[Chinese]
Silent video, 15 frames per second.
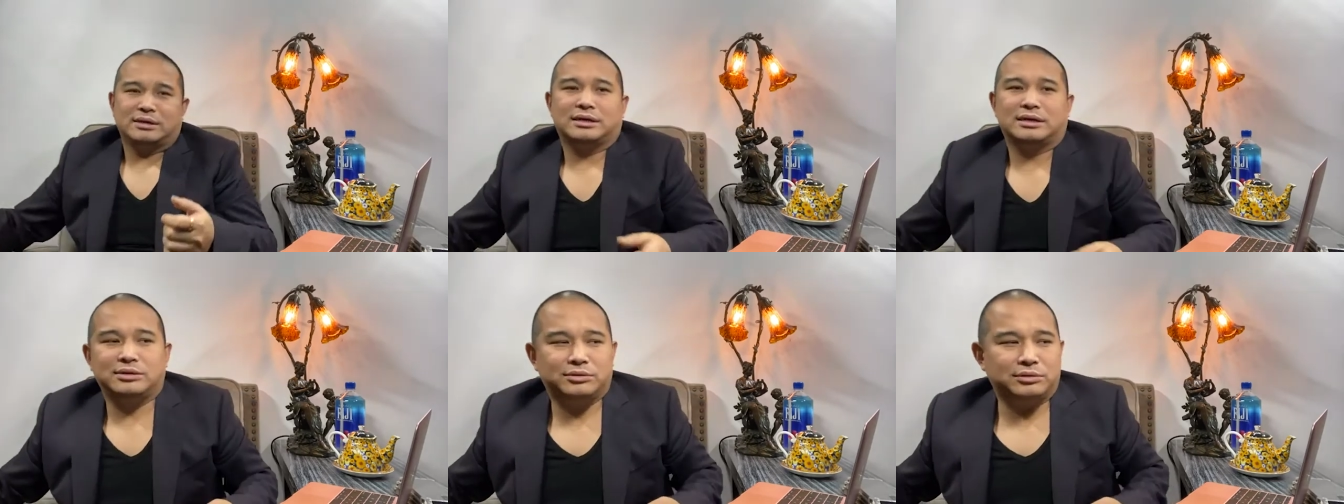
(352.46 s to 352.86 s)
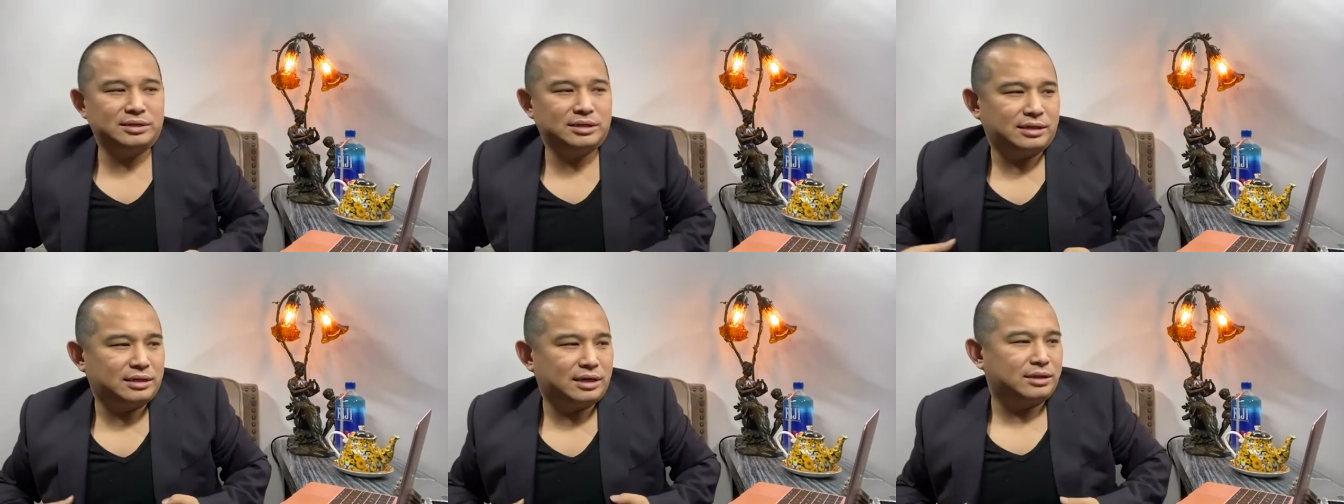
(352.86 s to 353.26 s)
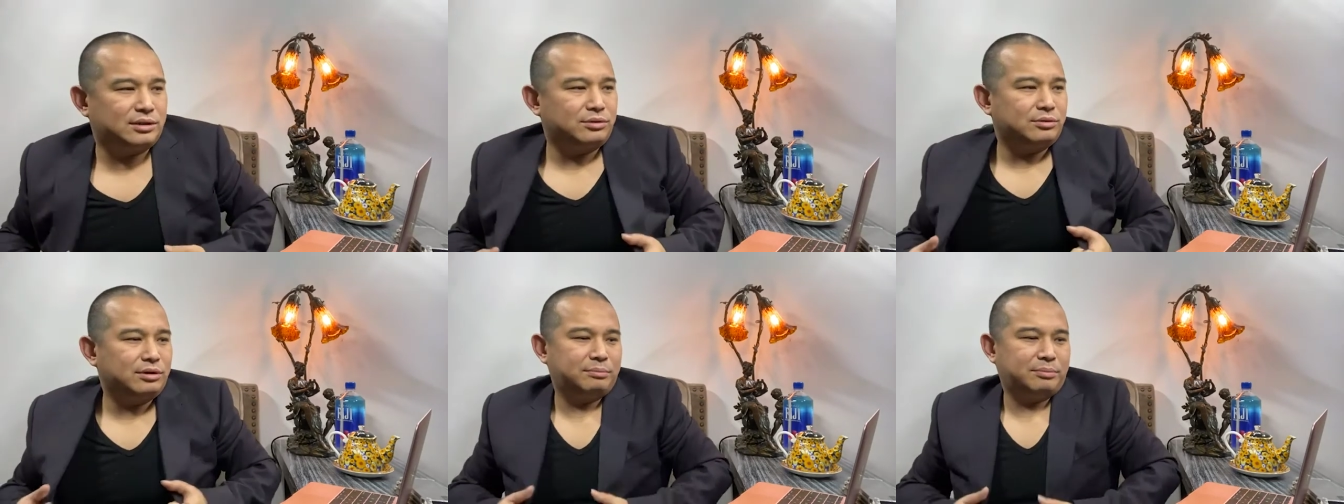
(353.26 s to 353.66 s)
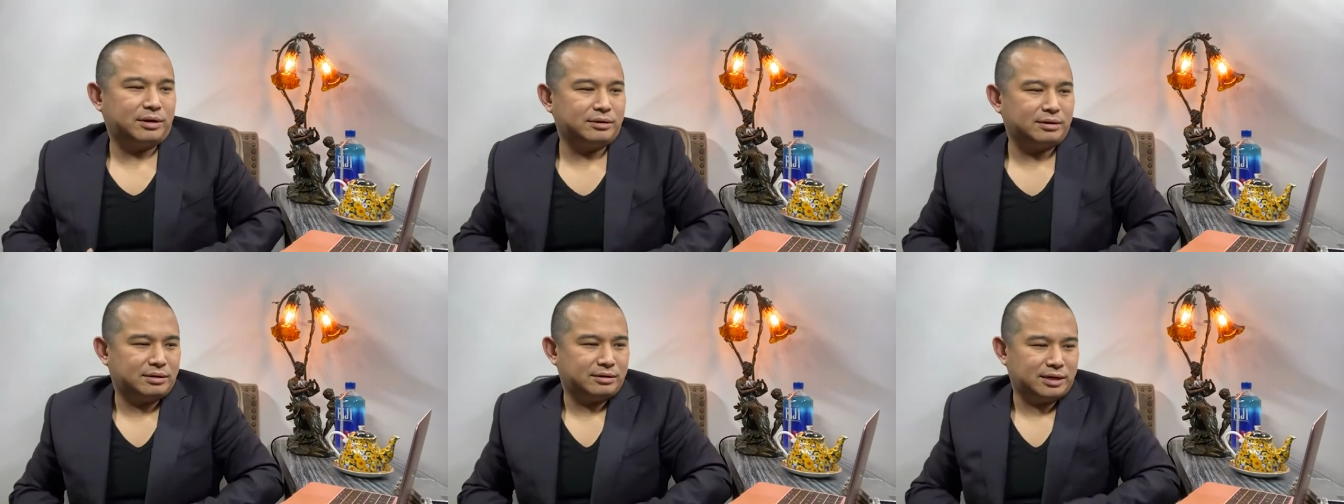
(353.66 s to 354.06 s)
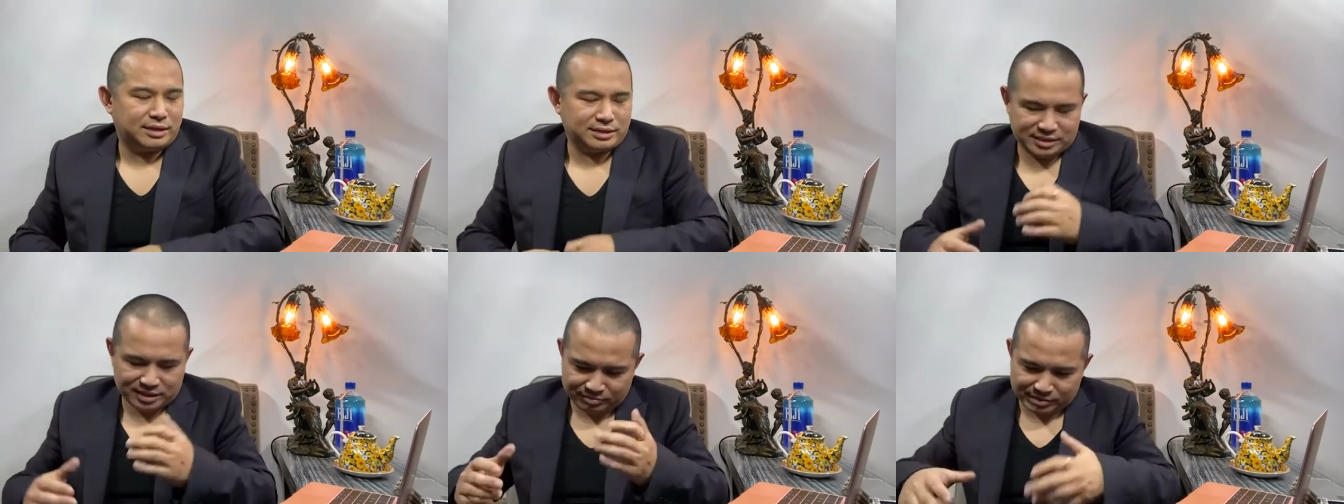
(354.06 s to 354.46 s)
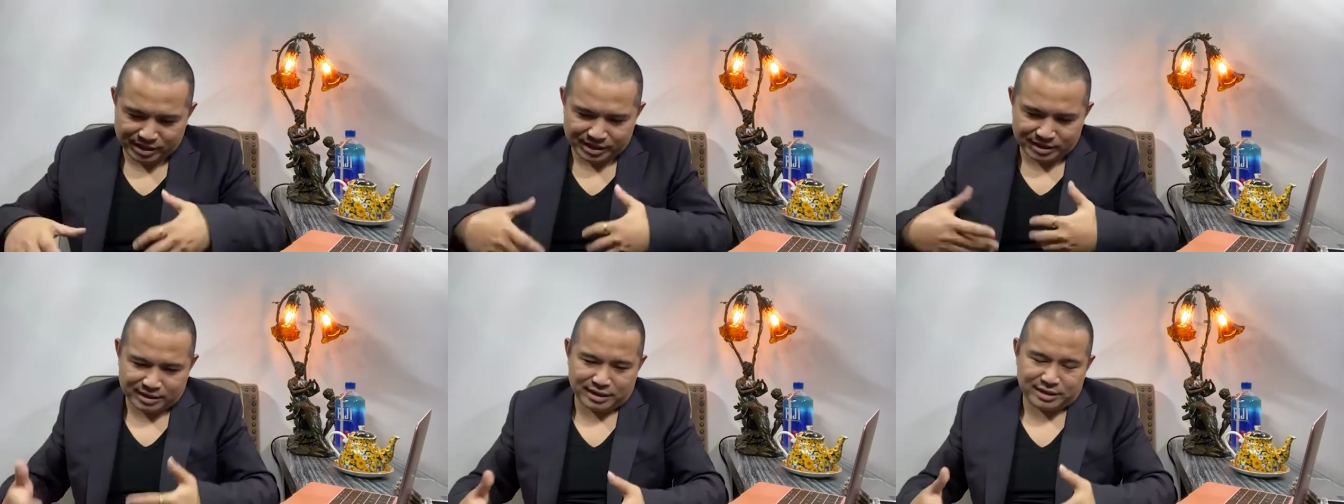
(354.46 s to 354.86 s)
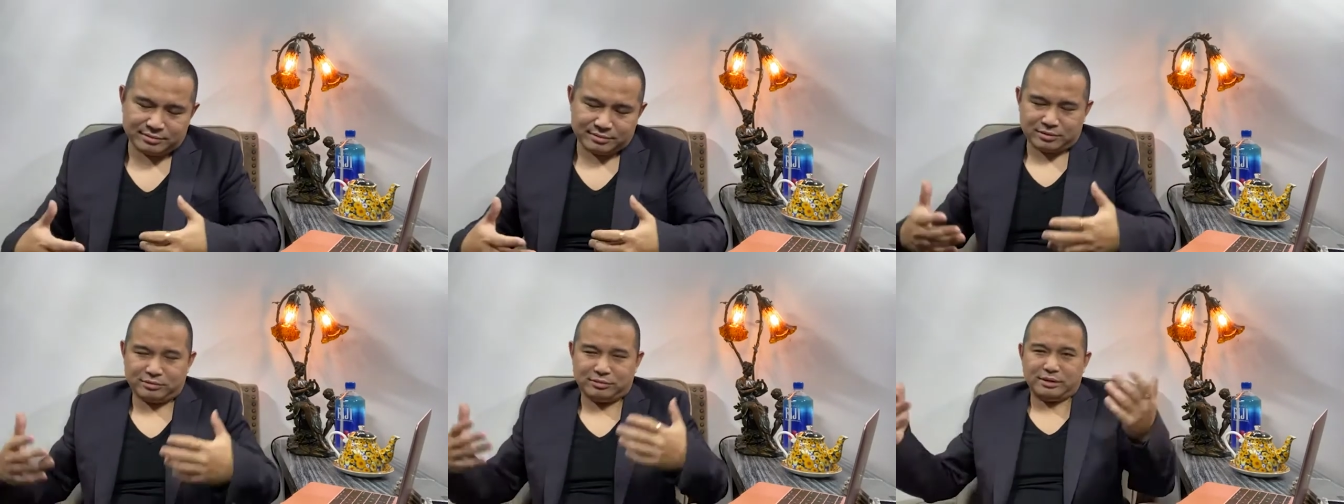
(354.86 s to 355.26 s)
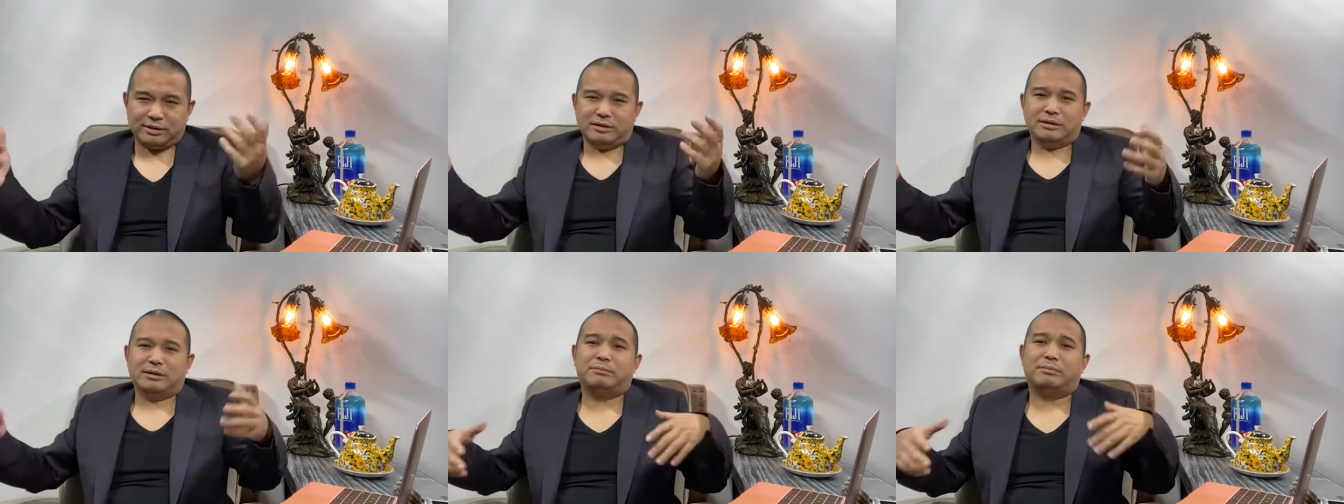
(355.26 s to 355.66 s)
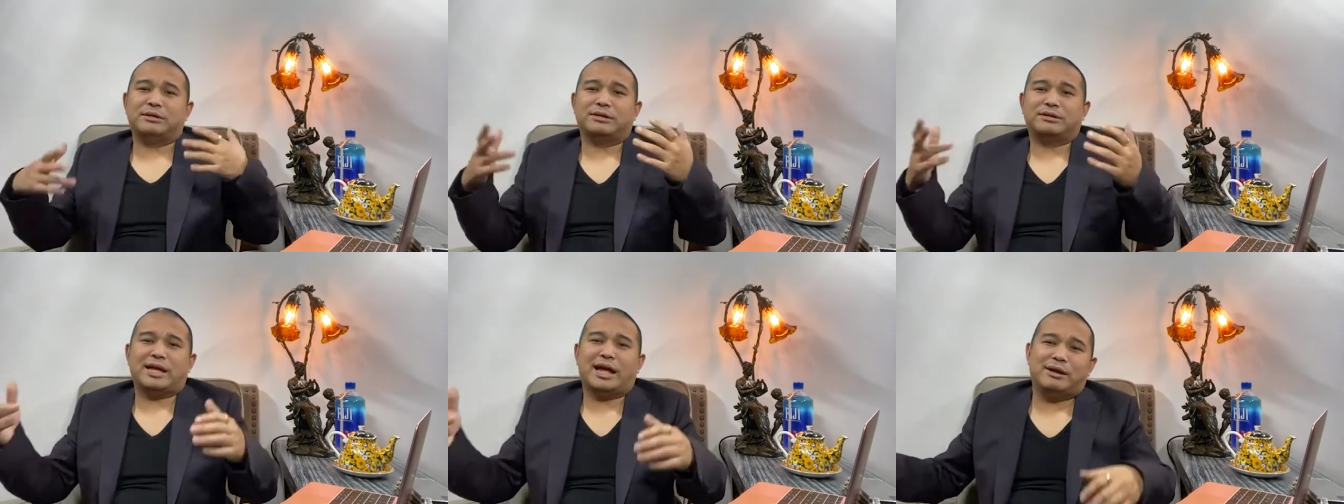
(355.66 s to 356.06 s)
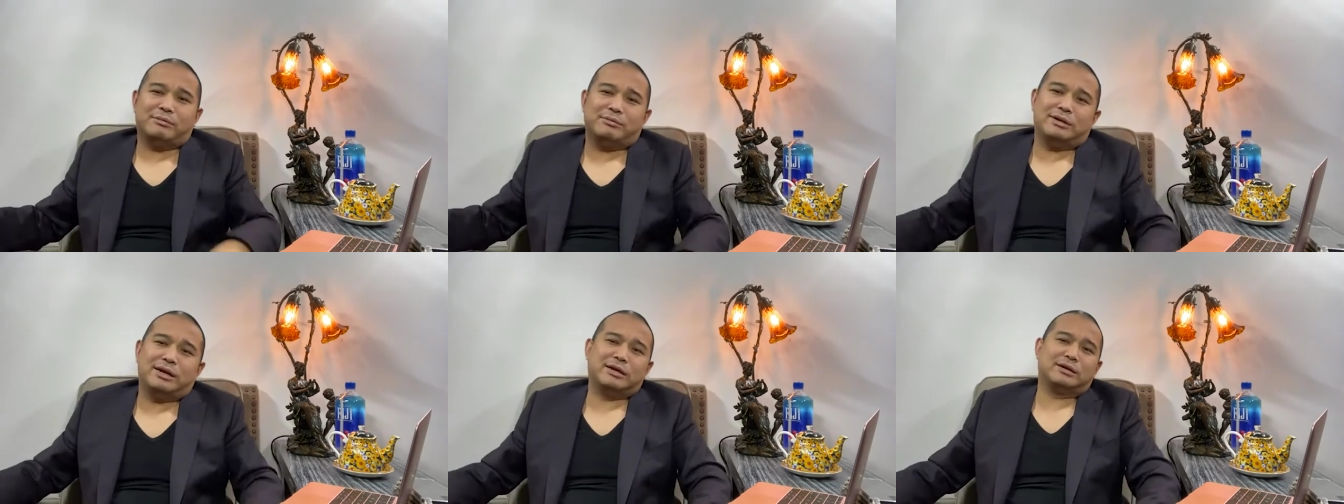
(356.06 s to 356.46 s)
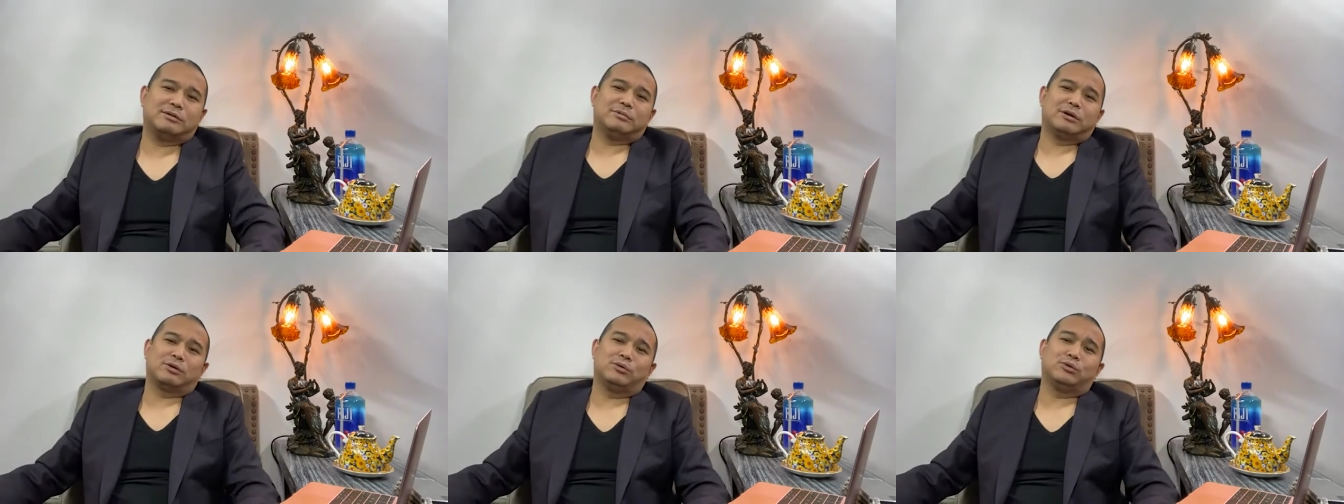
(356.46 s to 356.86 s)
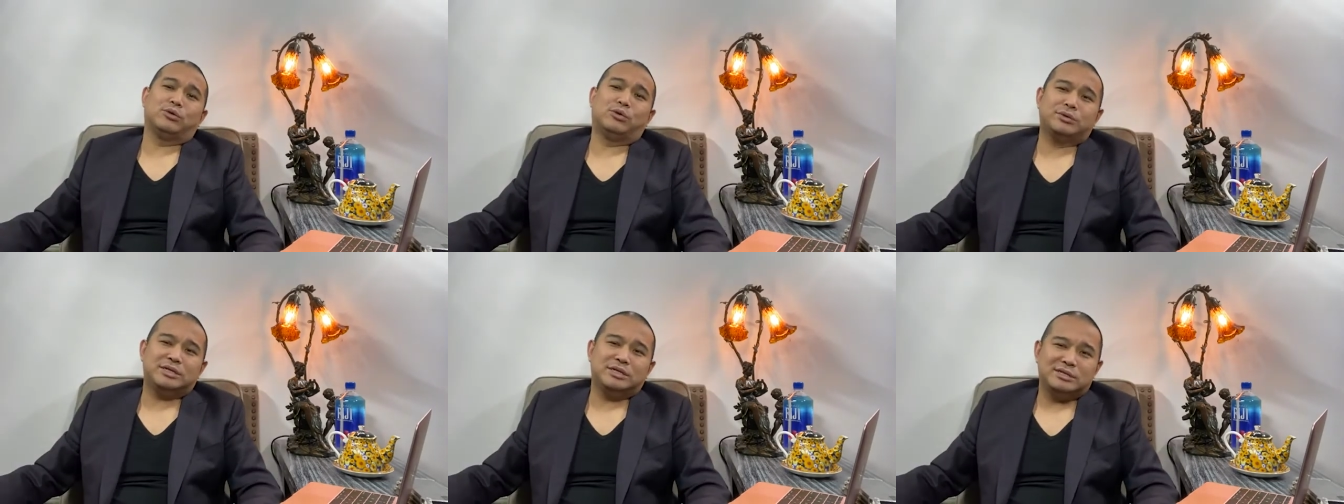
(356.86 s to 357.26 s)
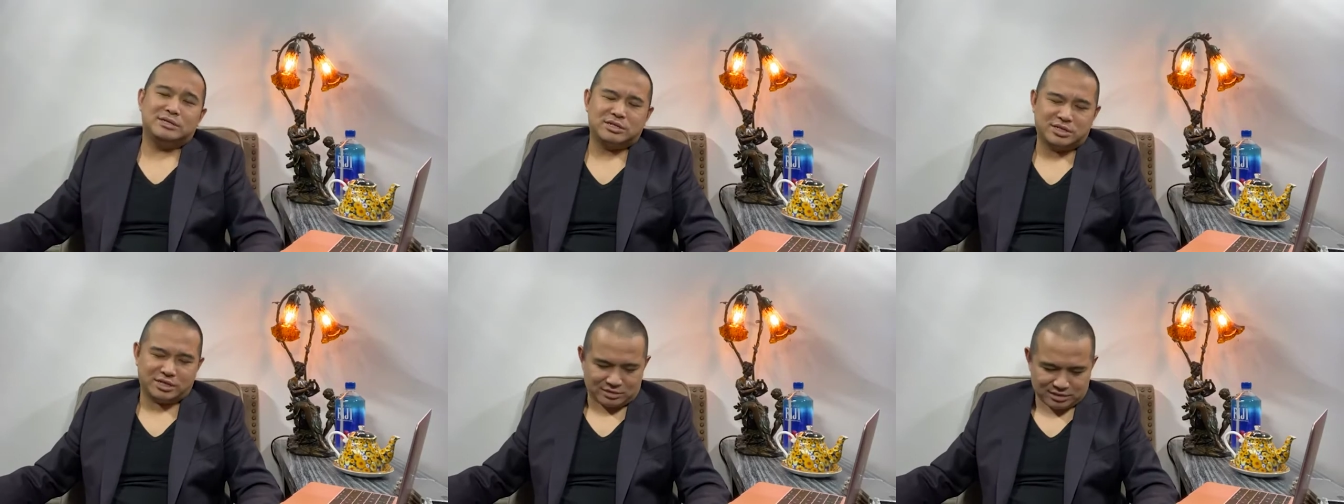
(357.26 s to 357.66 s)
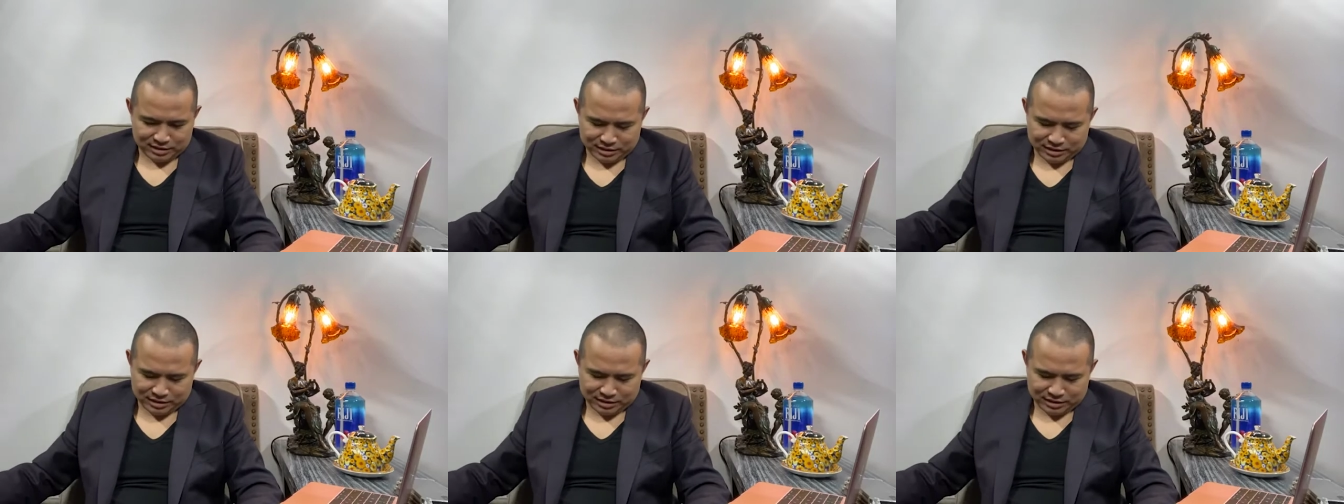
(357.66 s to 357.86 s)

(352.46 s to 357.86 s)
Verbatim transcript: 很多人啊都会跑到啊清迈啊都会跑到泰国来跟我沟通一些事儿。